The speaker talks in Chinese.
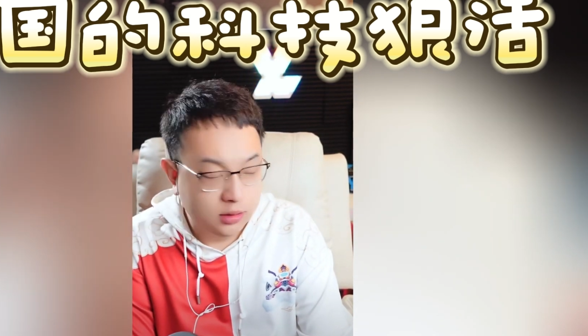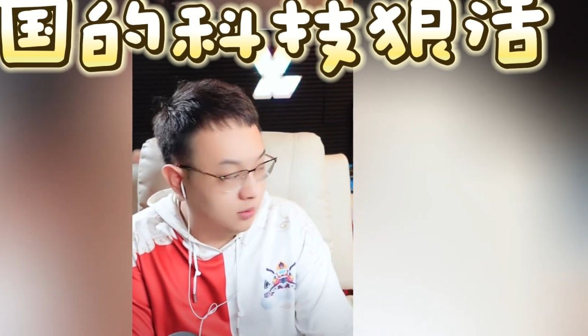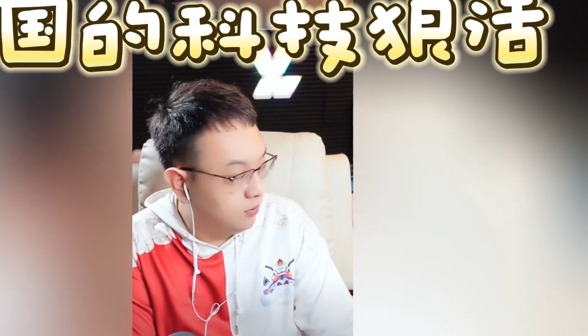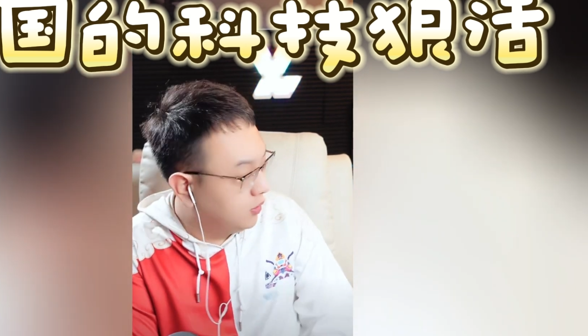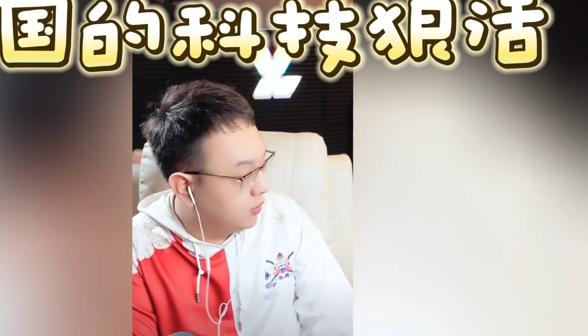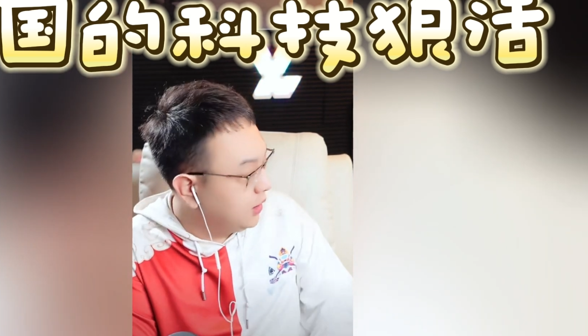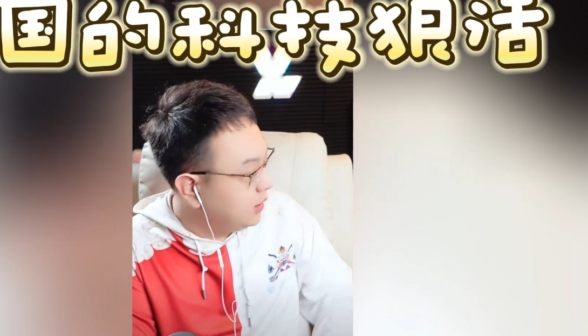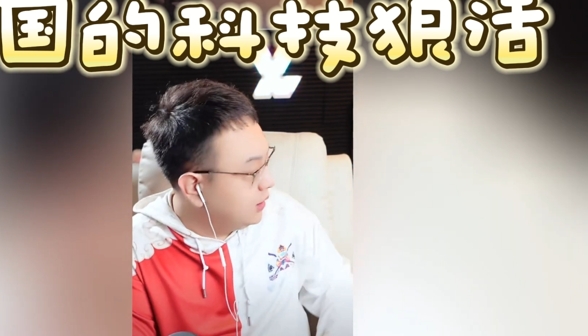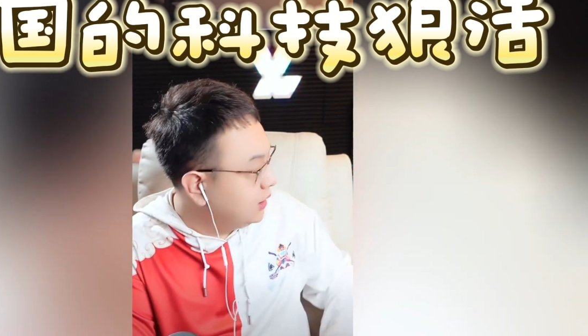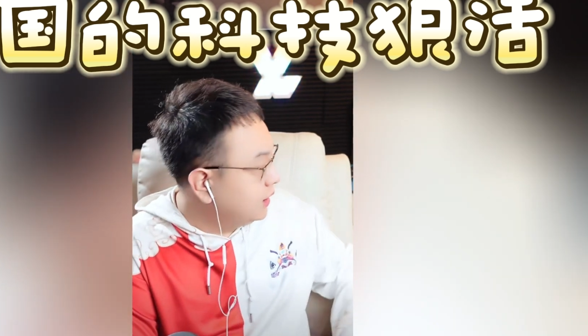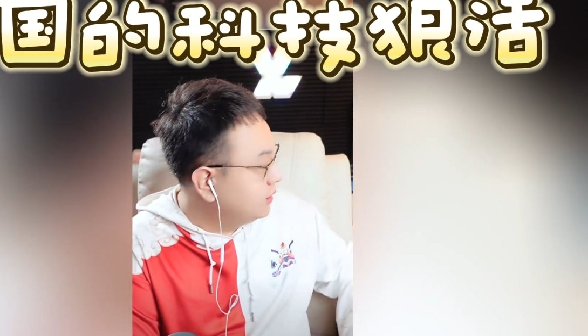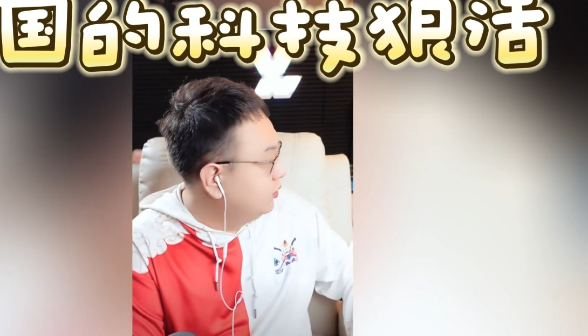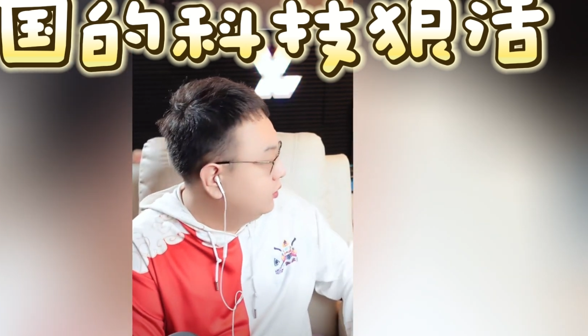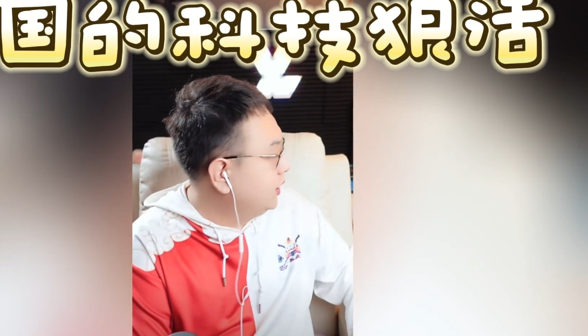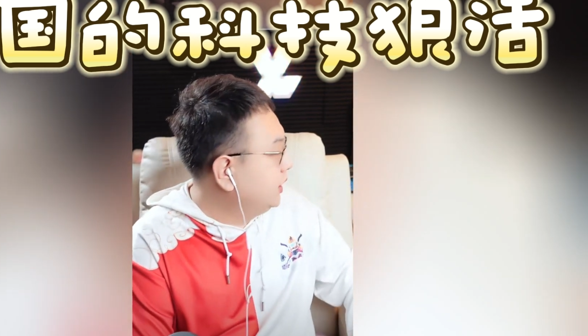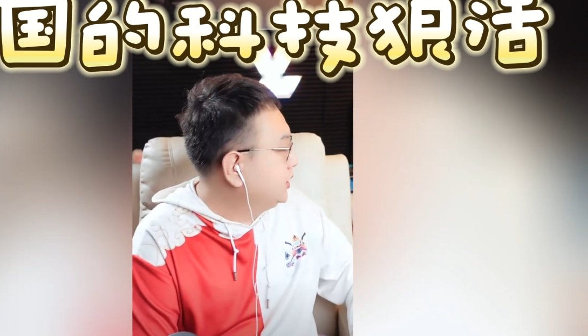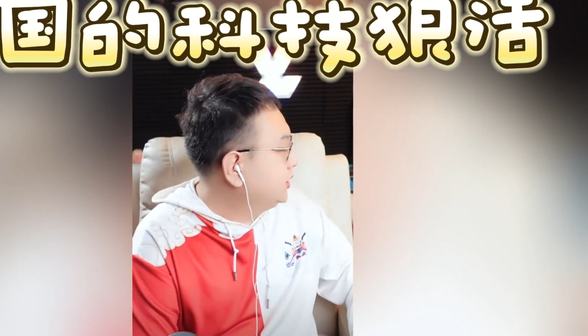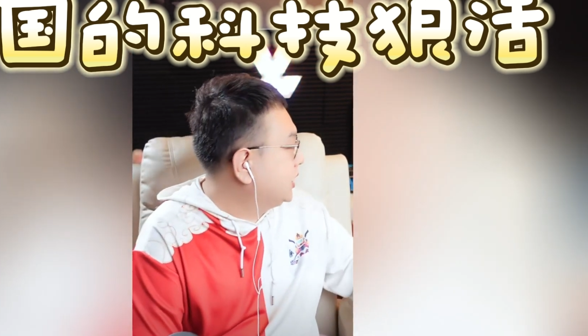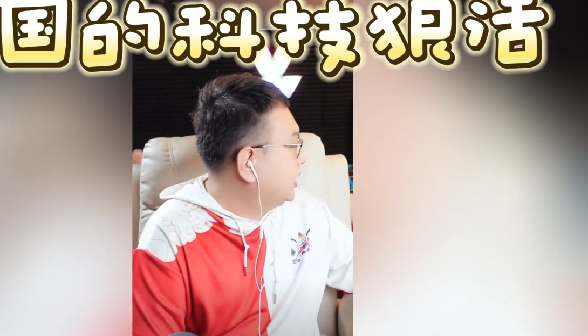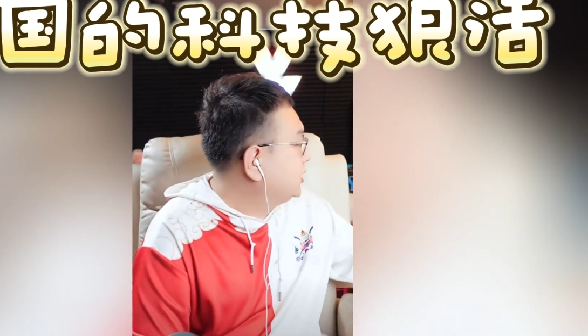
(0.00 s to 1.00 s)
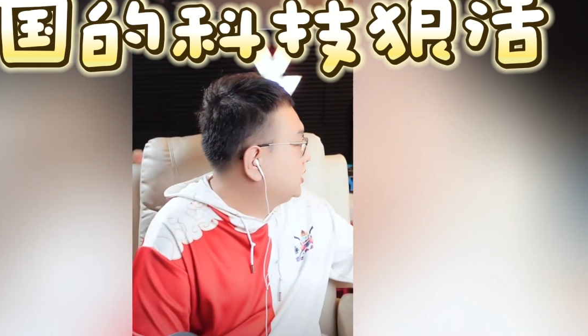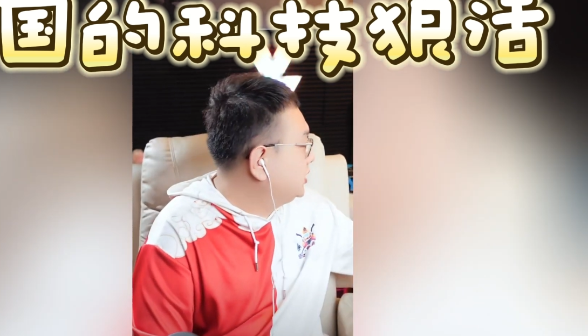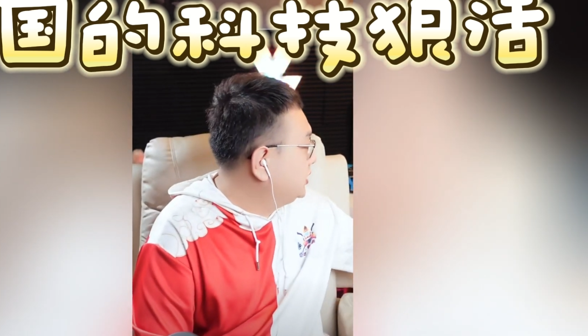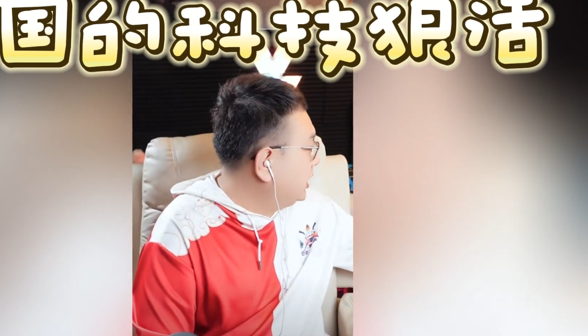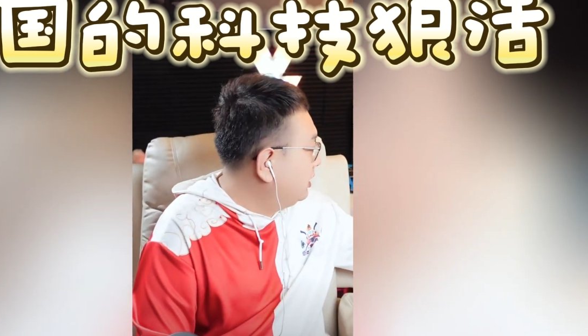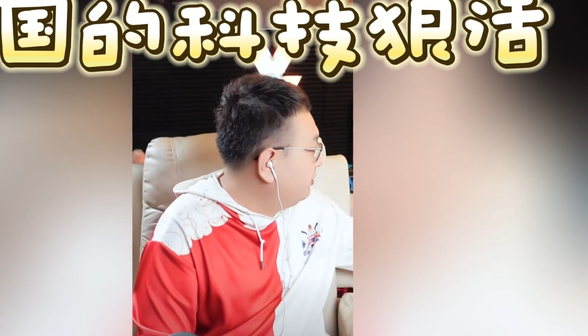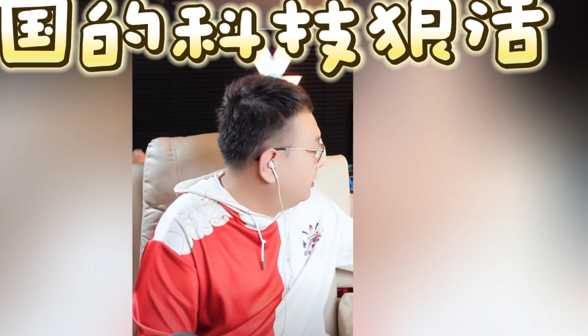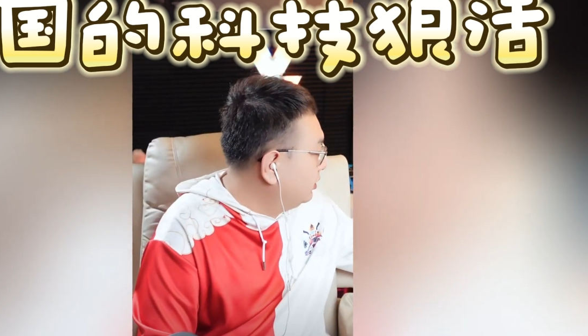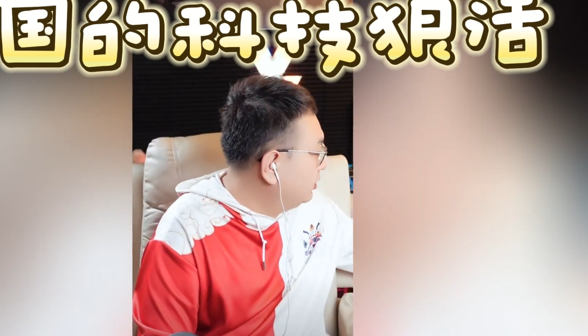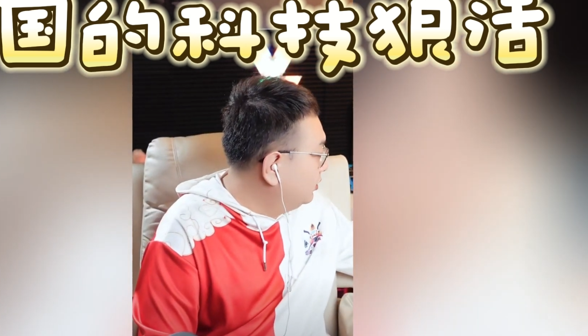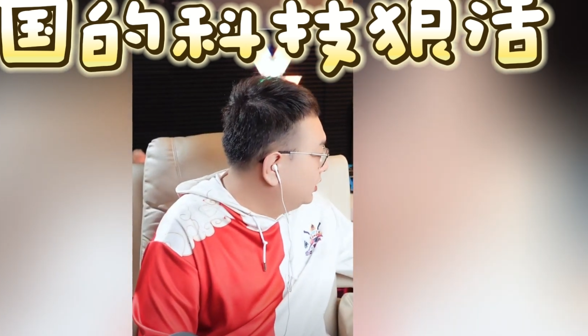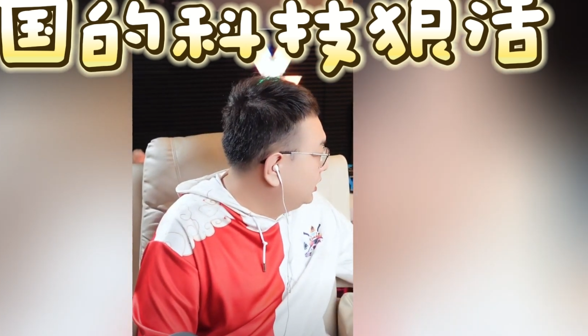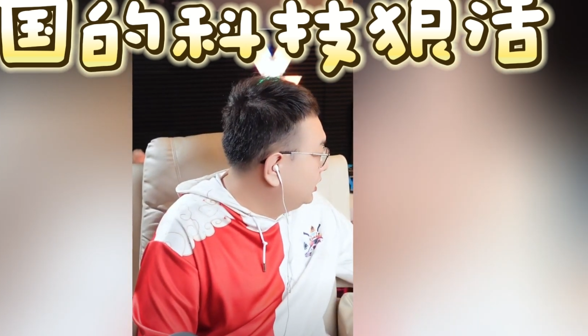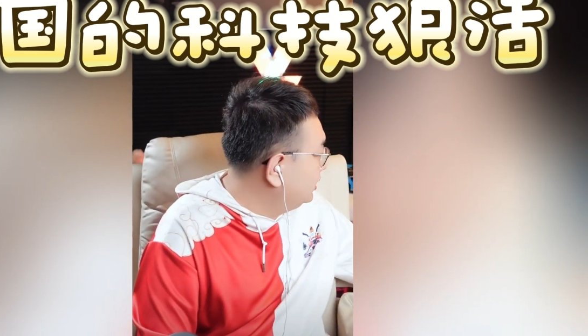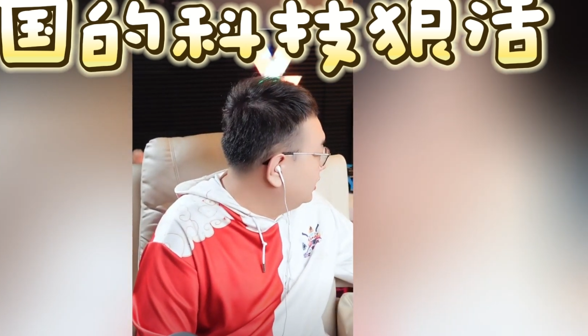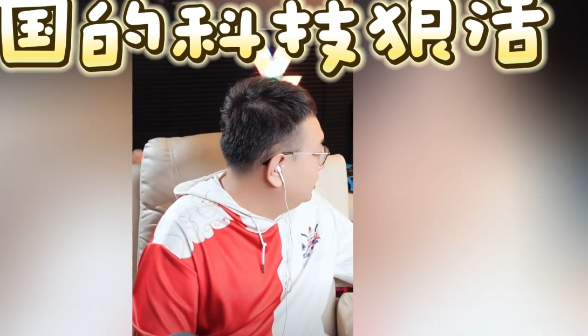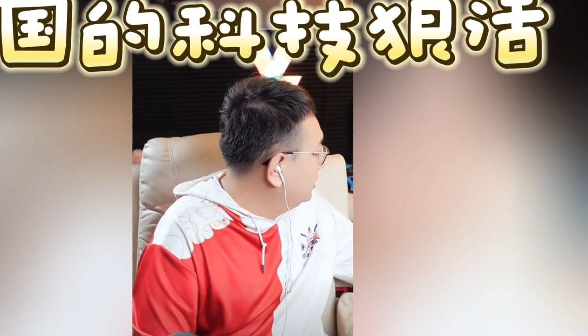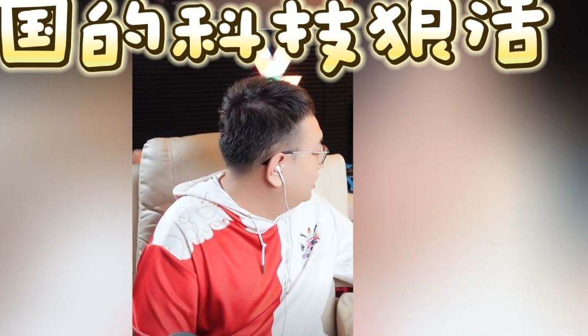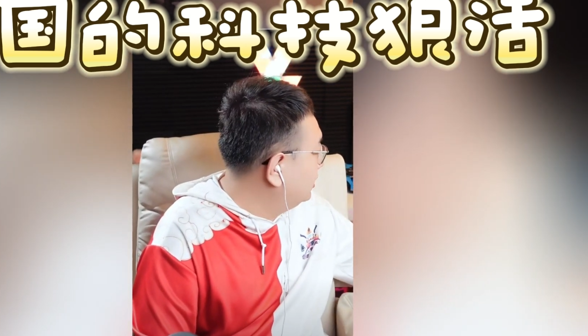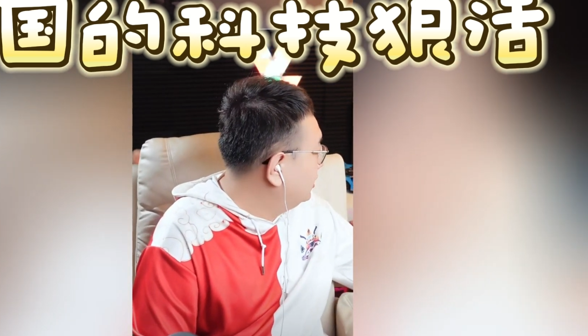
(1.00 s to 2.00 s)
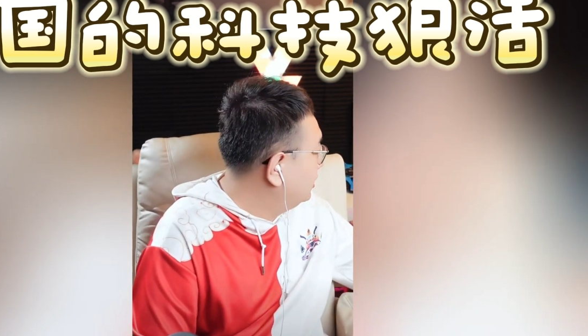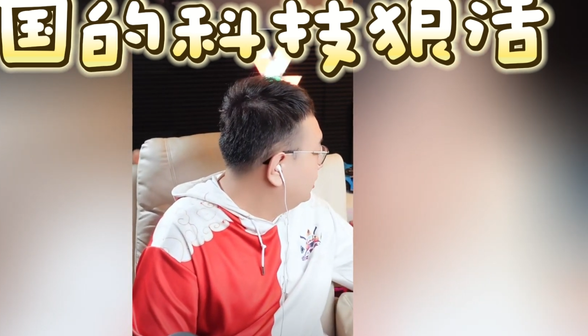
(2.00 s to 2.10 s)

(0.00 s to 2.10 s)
我给你哥，我给你展示一下美国的那个。